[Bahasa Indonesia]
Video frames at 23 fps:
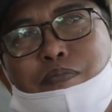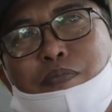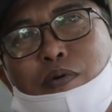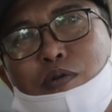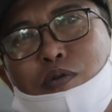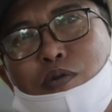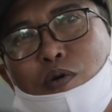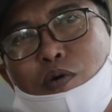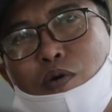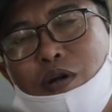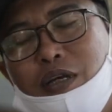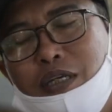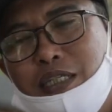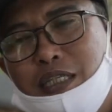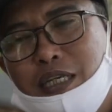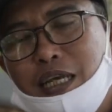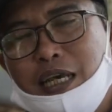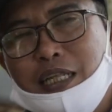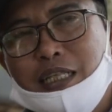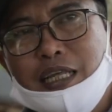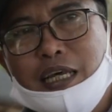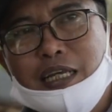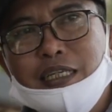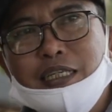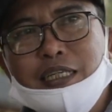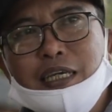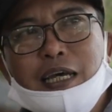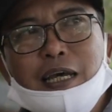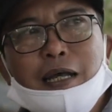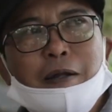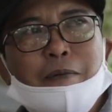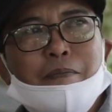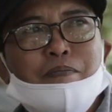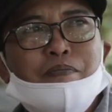protokol
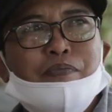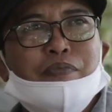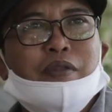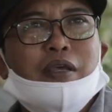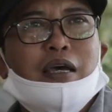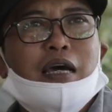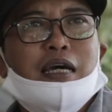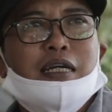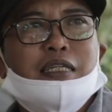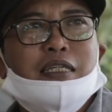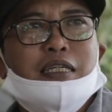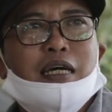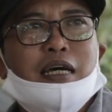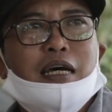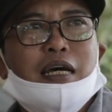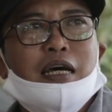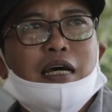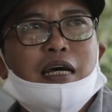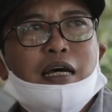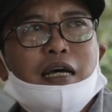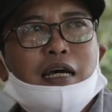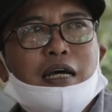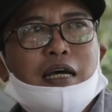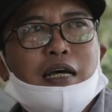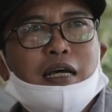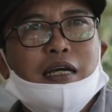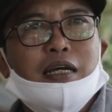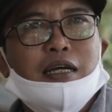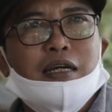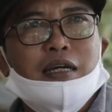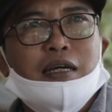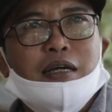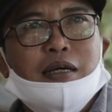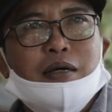kesehatannya ada
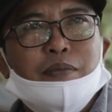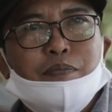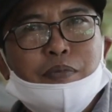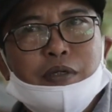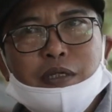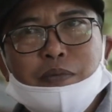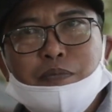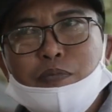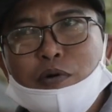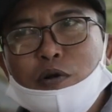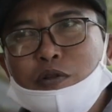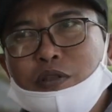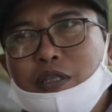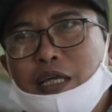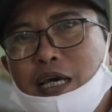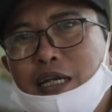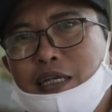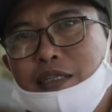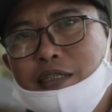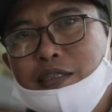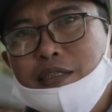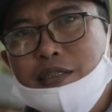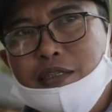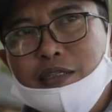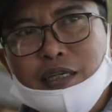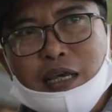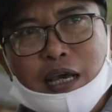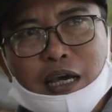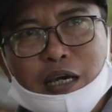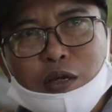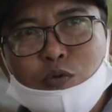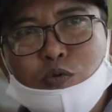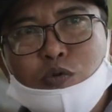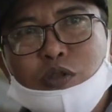penyemprotan
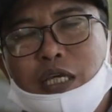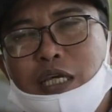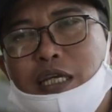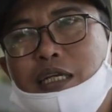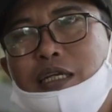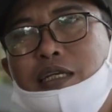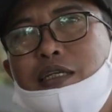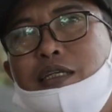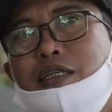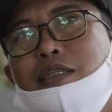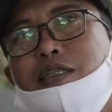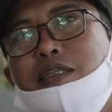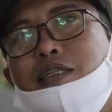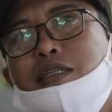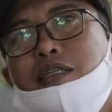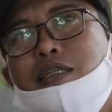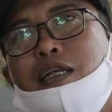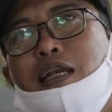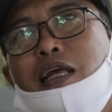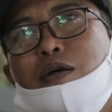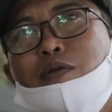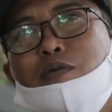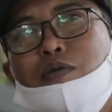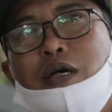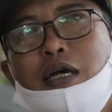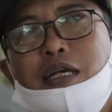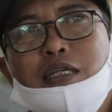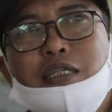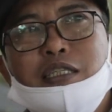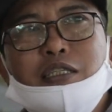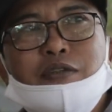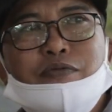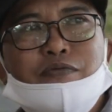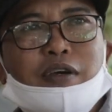yang rutin dilakukan
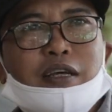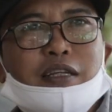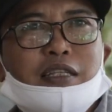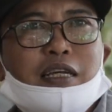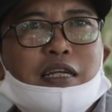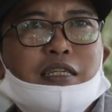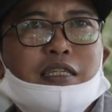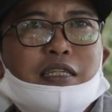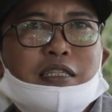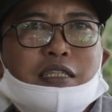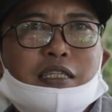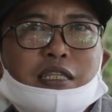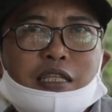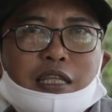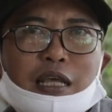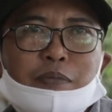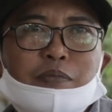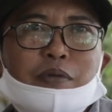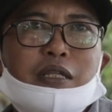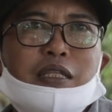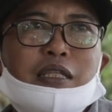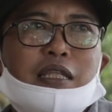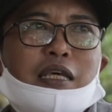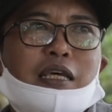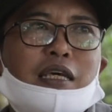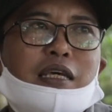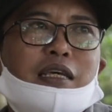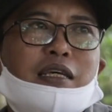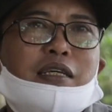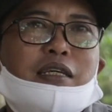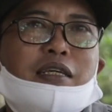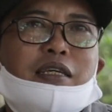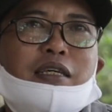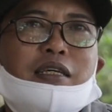disinfektan di setiap titik
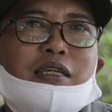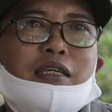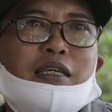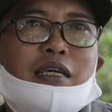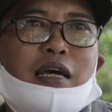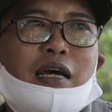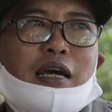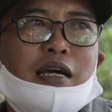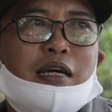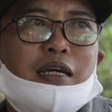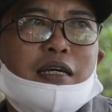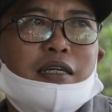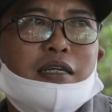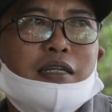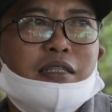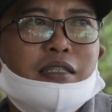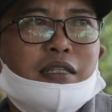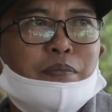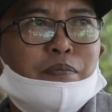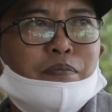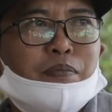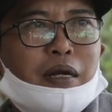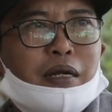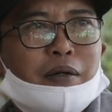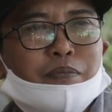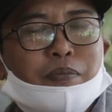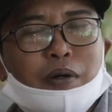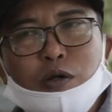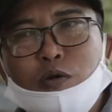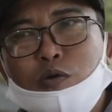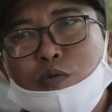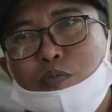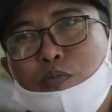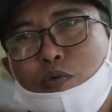yang tempat
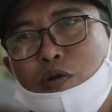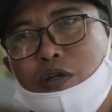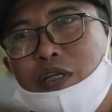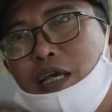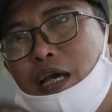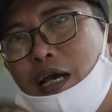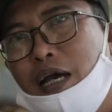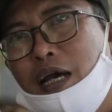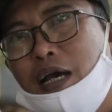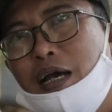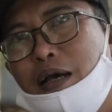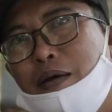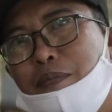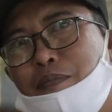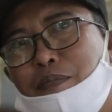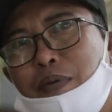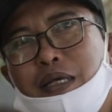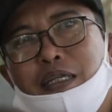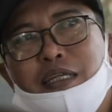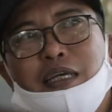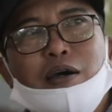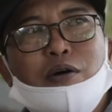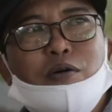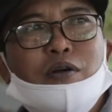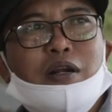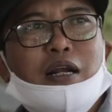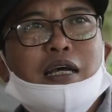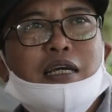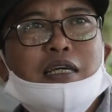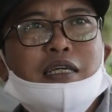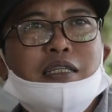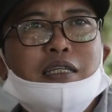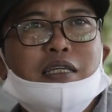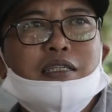berkumpulnya banyak
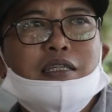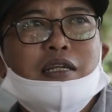orang kita